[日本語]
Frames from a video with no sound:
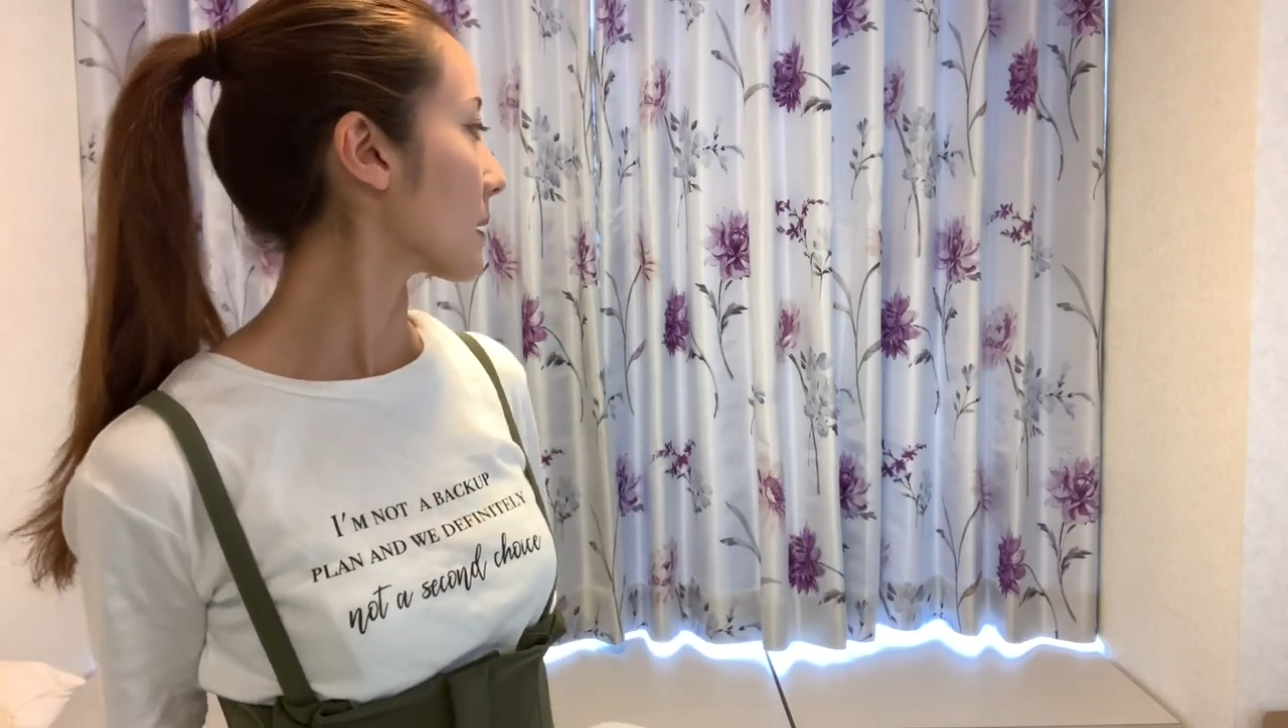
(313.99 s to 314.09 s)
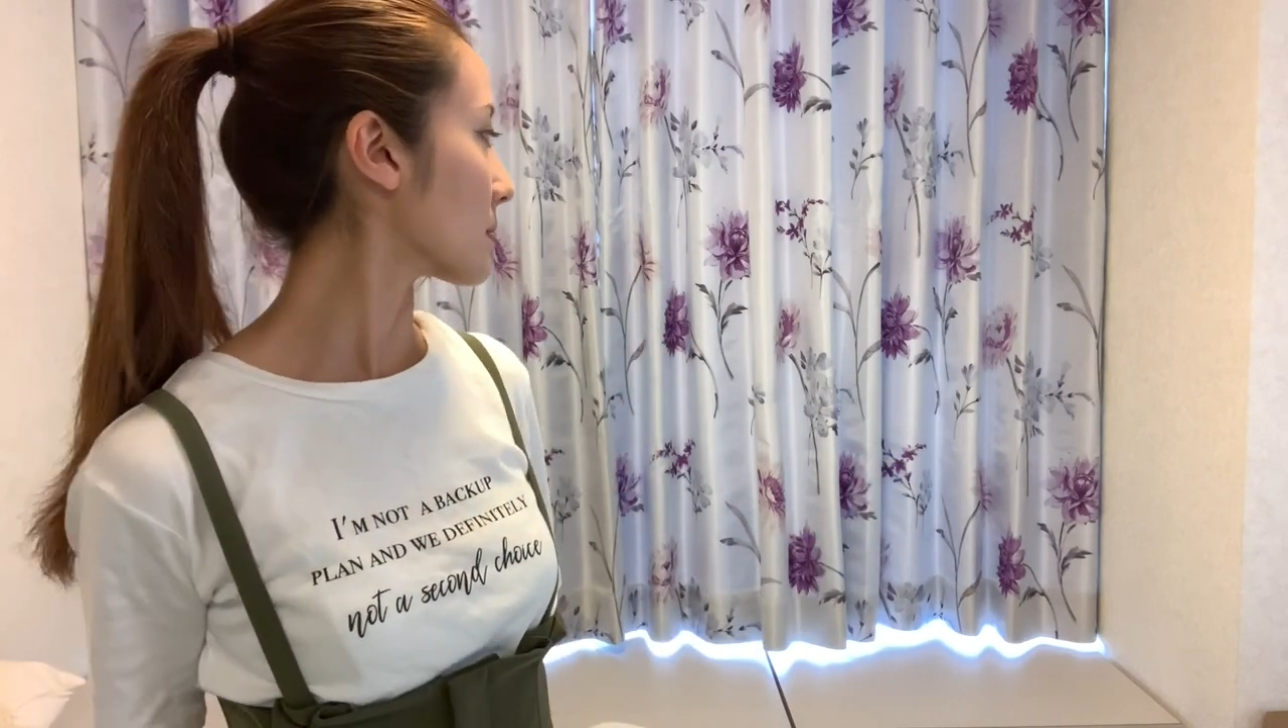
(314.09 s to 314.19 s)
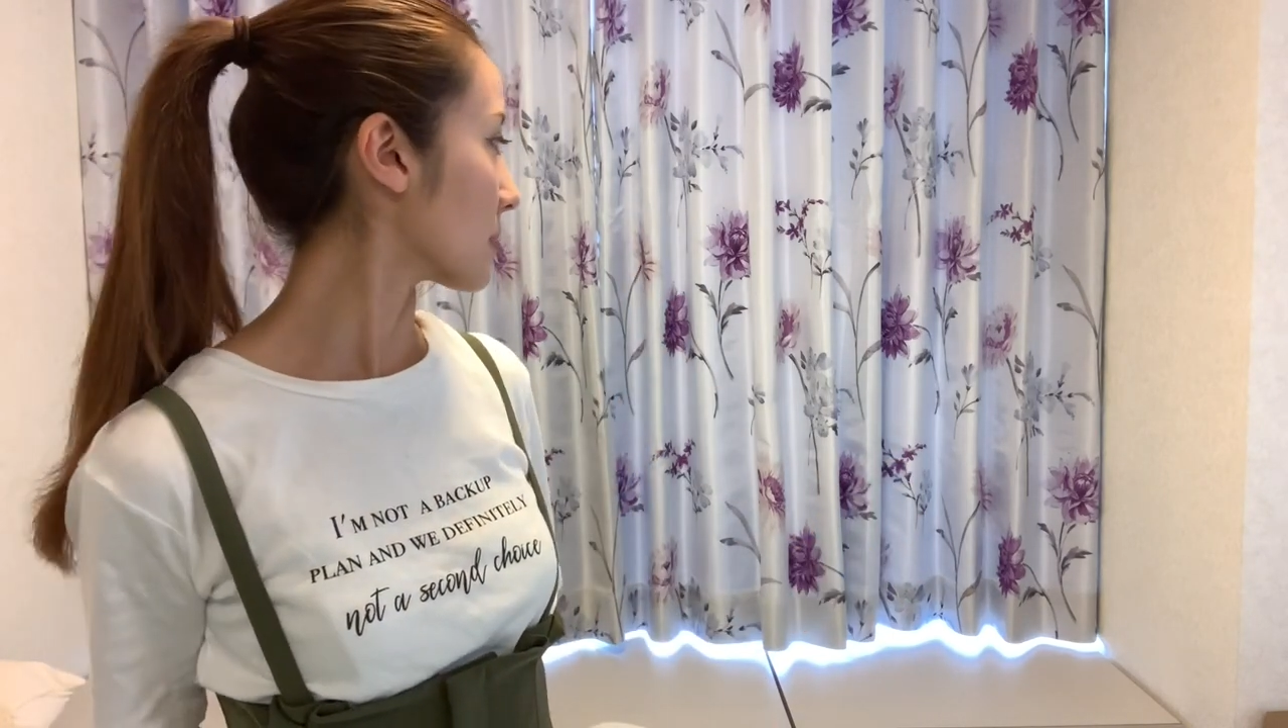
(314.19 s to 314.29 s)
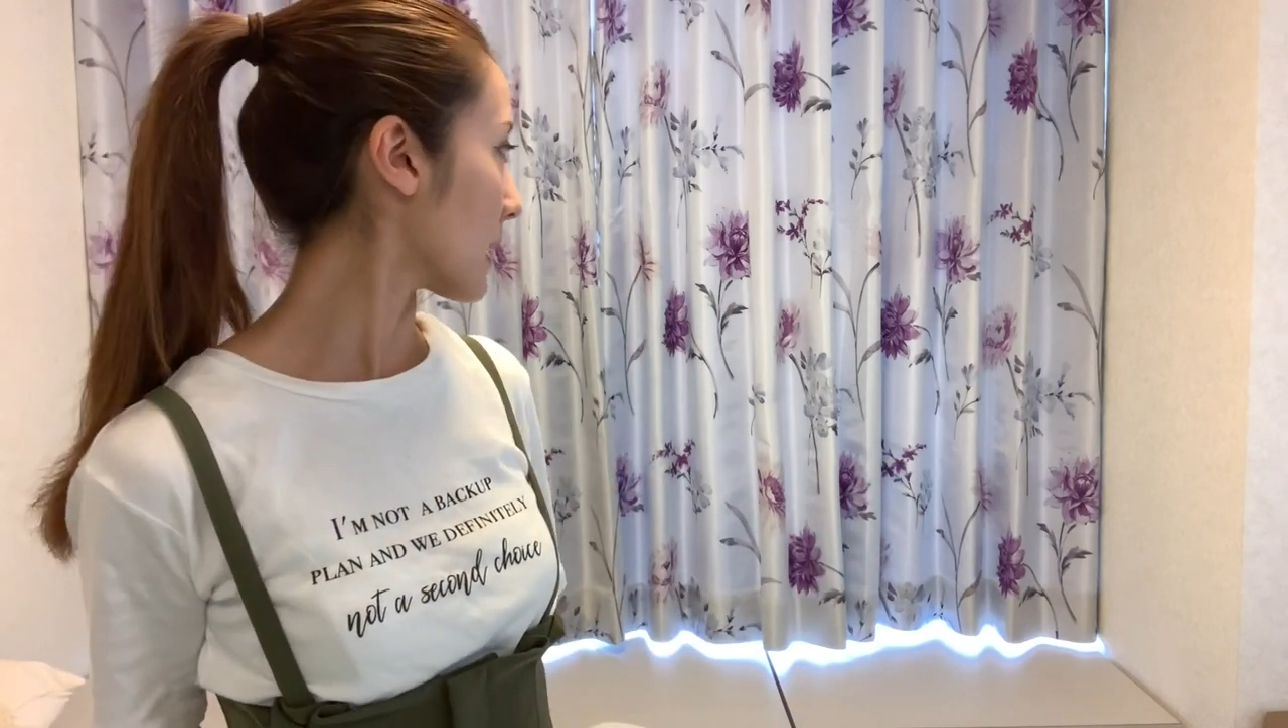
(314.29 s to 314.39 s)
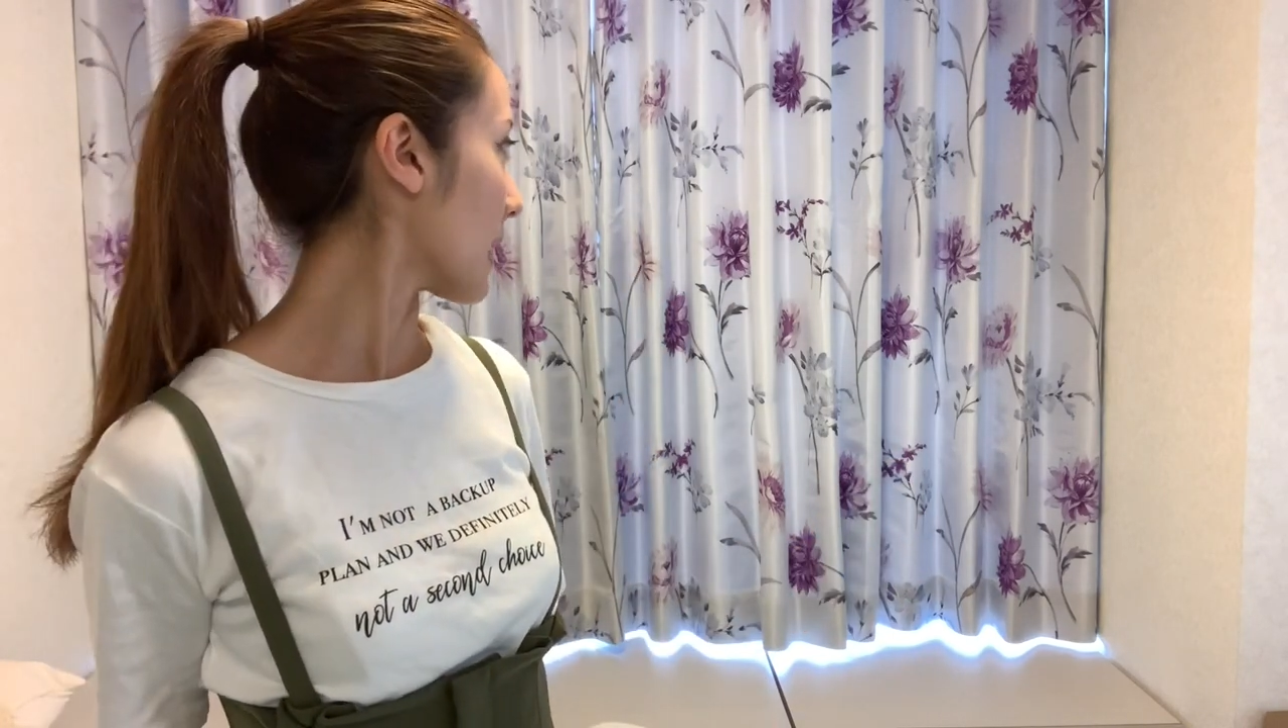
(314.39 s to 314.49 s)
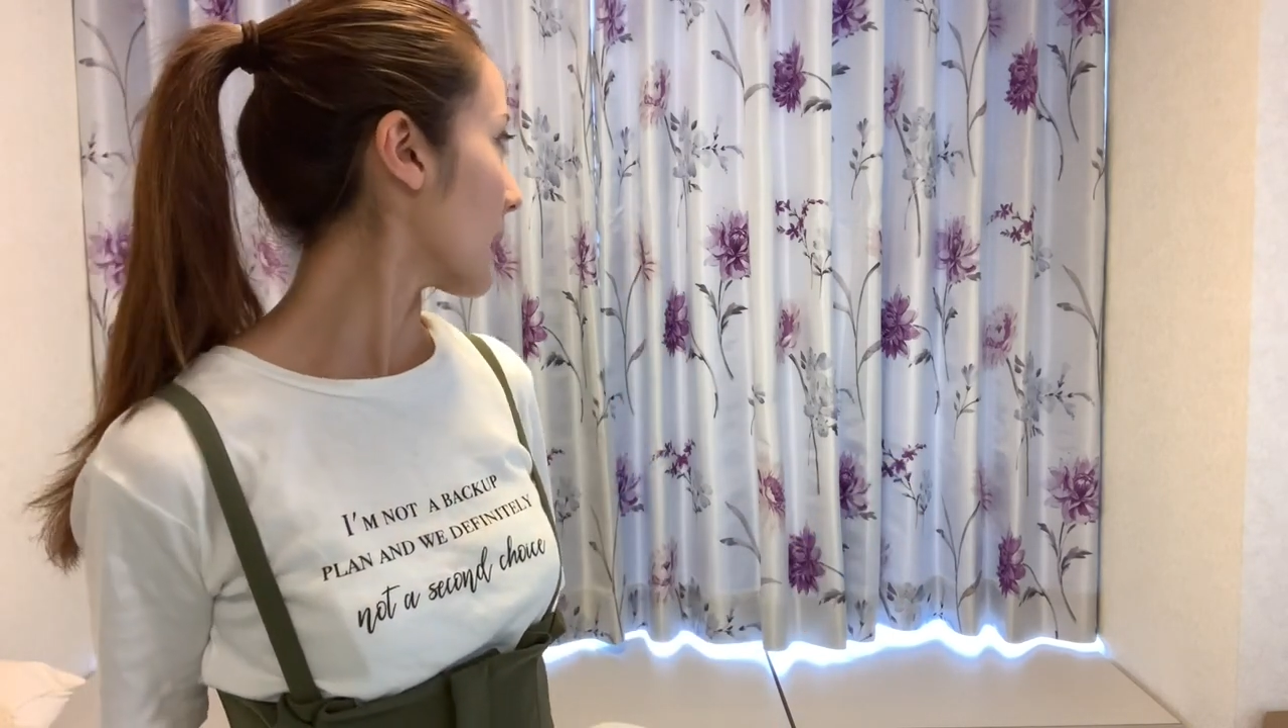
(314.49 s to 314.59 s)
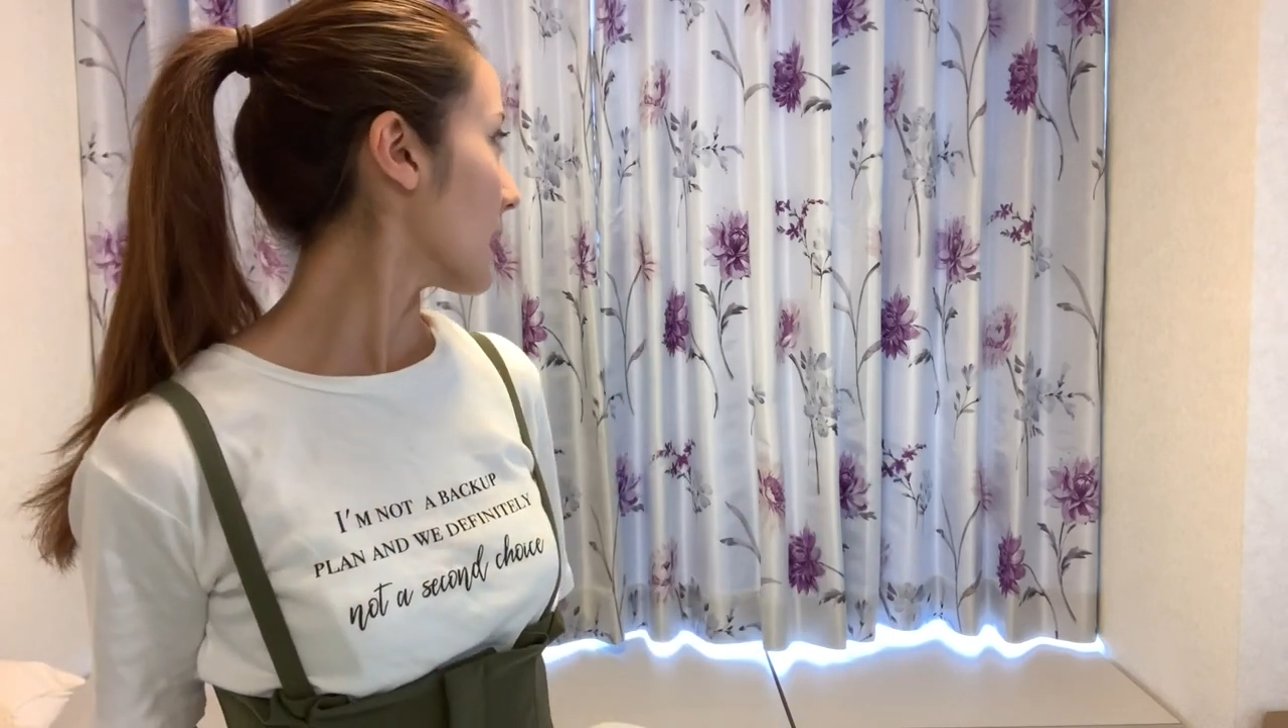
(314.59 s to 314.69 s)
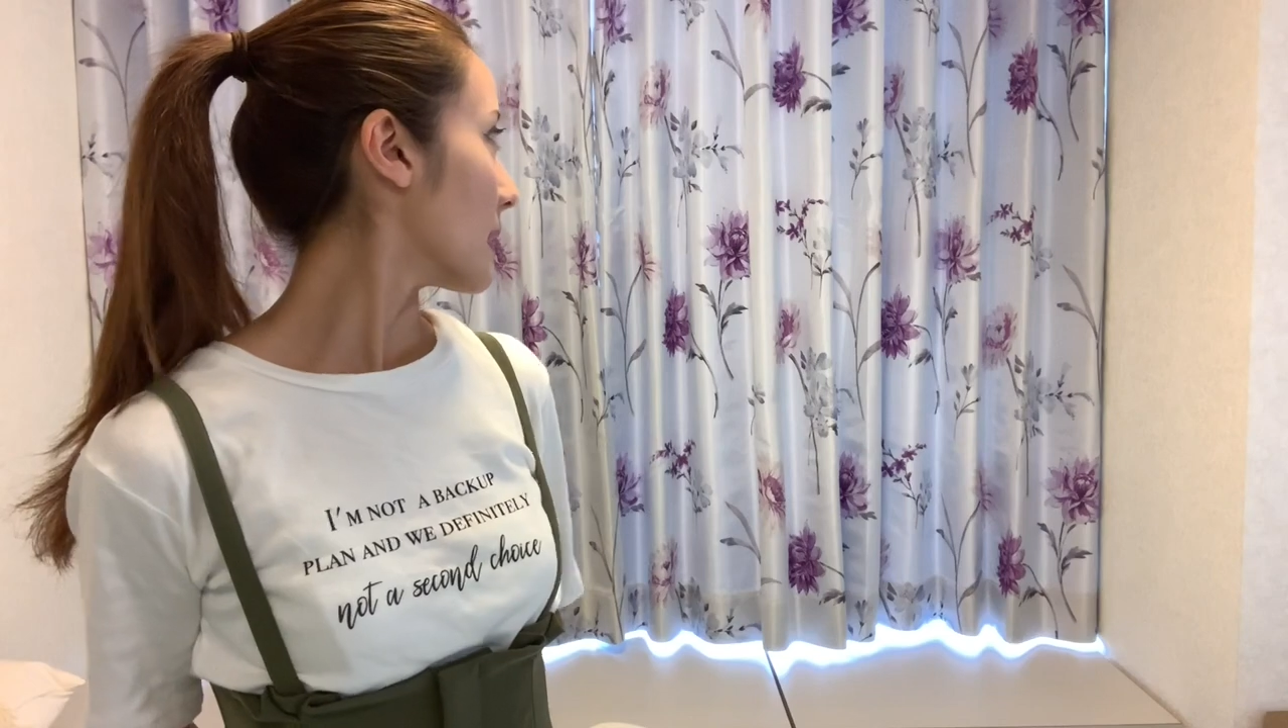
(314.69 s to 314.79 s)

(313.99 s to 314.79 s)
あるので